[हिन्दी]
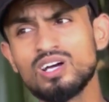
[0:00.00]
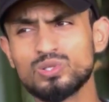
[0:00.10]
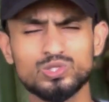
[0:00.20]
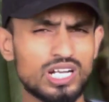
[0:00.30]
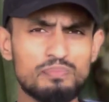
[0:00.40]

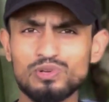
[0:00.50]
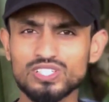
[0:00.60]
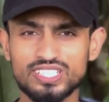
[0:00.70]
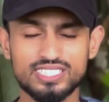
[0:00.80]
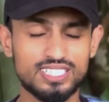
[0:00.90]
दूसरा
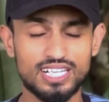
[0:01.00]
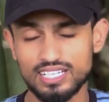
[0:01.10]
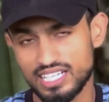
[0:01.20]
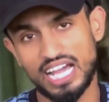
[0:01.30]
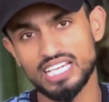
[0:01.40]
प्रोसेसर
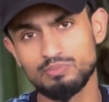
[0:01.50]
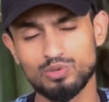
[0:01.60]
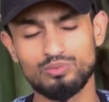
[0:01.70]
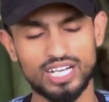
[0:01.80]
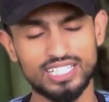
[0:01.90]
ना ही
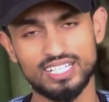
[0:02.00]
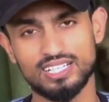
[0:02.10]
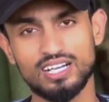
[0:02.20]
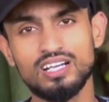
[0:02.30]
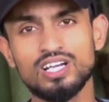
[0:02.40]
प्रोवाइड करेगा